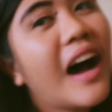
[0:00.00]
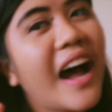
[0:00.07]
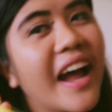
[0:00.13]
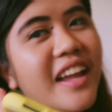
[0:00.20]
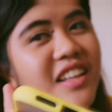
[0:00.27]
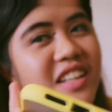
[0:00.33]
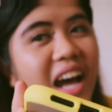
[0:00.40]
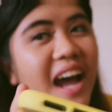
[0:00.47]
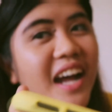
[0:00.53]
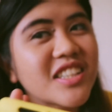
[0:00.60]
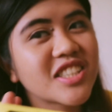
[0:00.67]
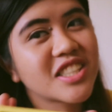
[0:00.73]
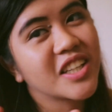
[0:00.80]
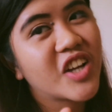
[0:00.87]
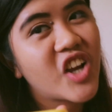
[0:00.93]
I got
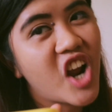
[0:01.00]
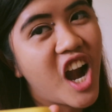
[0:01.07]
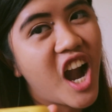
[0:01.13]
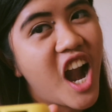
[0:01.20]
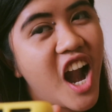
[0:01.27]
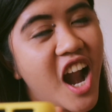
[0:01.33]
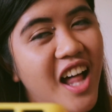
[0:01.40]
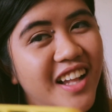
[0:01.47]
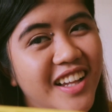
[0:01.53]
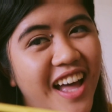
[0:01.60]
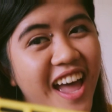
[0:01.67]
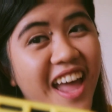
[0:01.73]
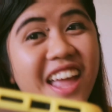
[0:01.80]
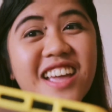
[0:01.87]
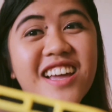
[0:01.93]
you, girl.
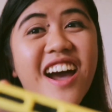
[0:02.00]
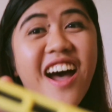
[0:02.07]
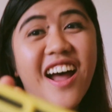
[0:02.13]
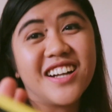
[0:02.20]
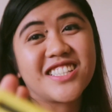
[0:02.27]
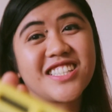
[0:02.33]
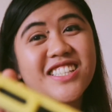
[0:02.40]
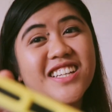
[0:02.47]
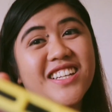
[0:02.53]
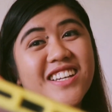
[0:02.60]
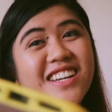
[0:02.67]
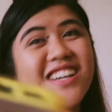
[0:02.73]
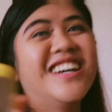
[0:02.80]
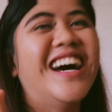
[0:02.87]
I got you.